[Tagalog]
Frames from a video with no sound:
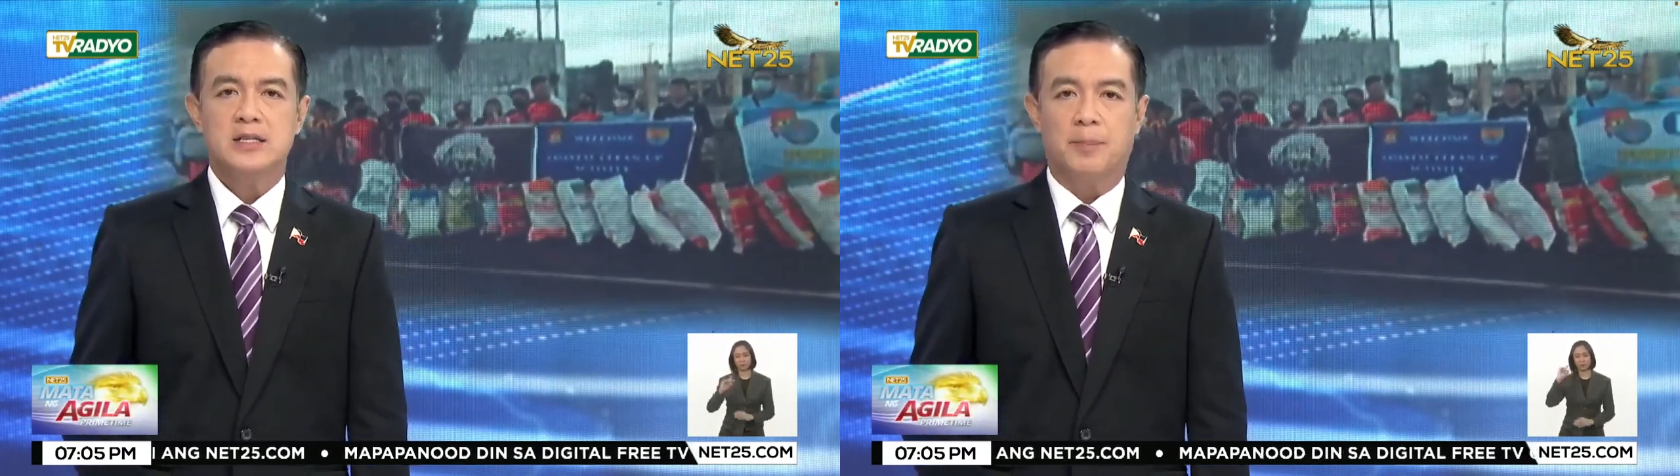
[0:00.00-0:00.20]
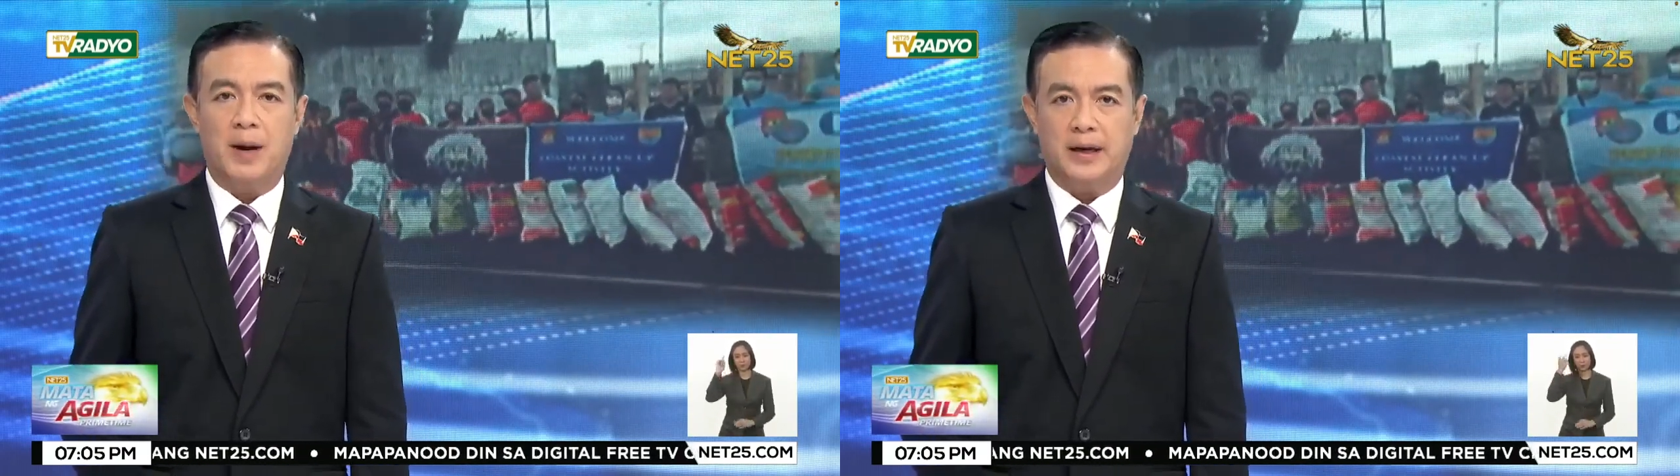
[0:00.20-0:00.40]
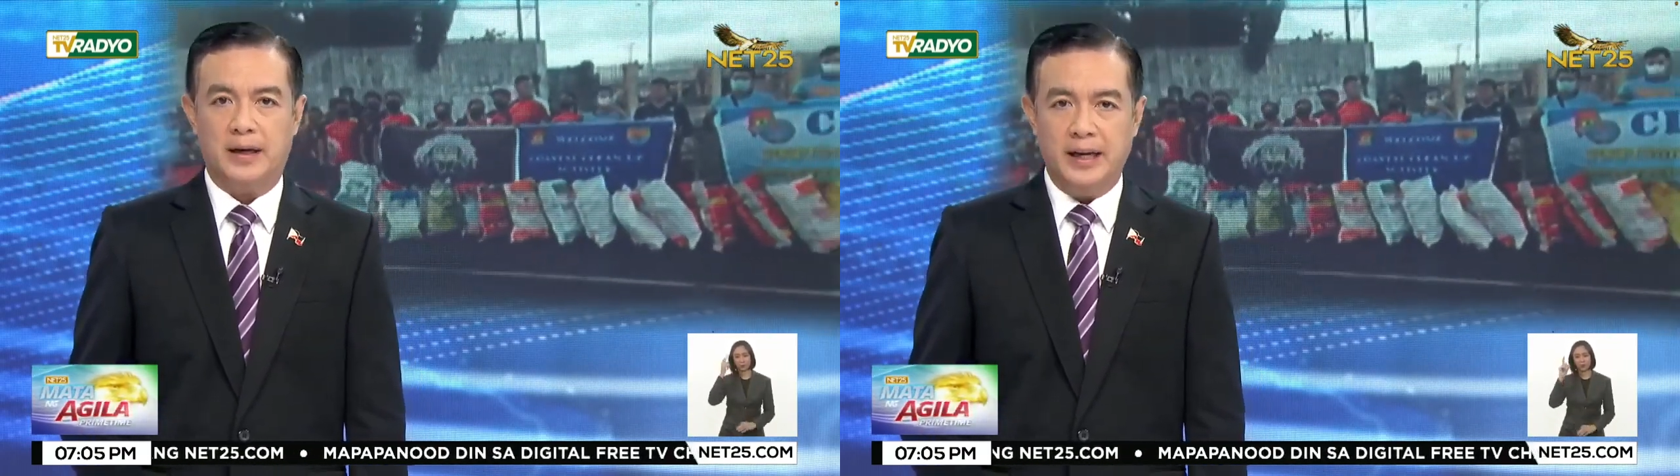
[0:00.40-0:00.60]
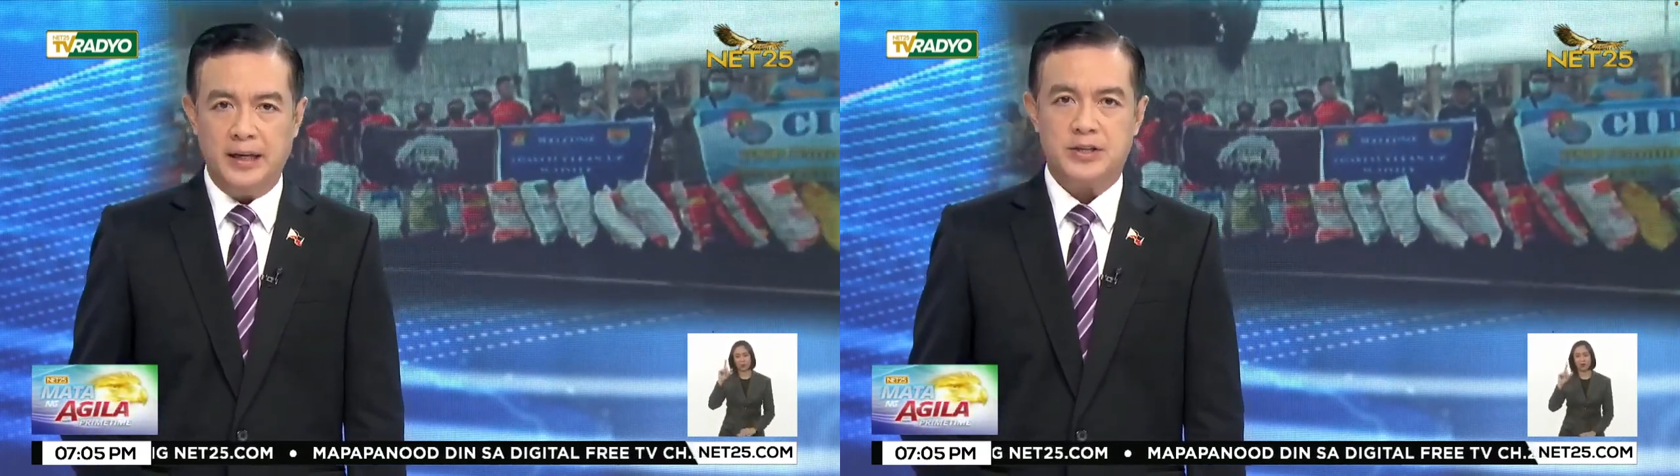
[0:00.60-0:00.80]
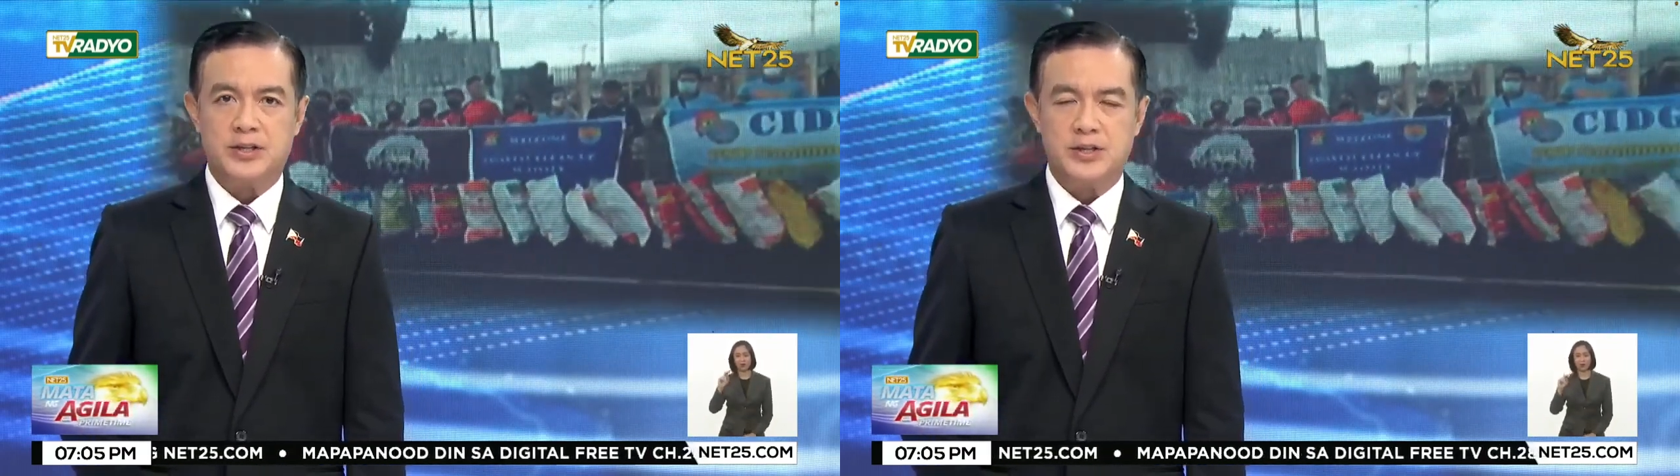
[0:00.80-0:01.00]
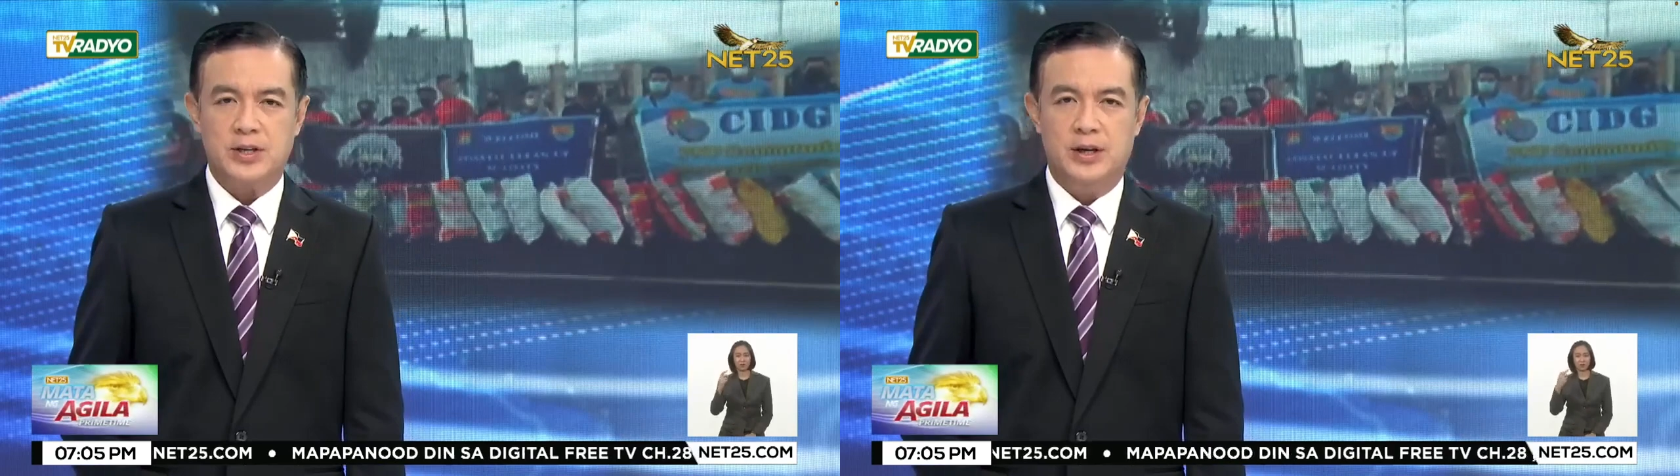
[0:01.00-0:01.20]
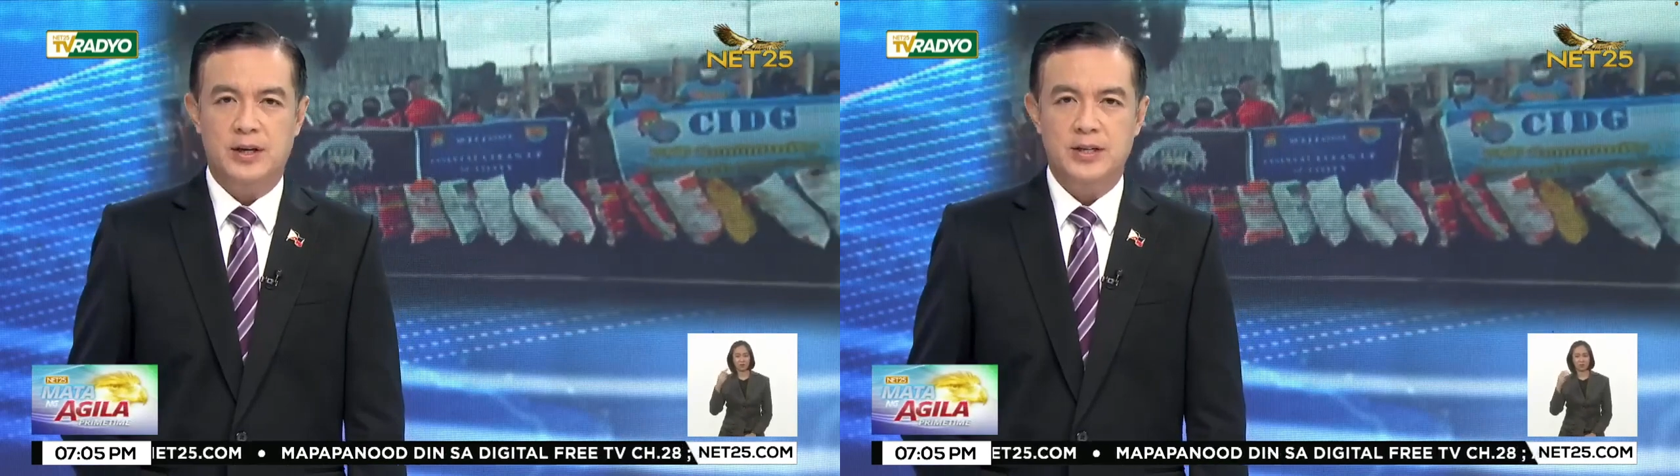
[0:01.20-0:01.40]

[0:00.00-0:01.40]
sa paglinis.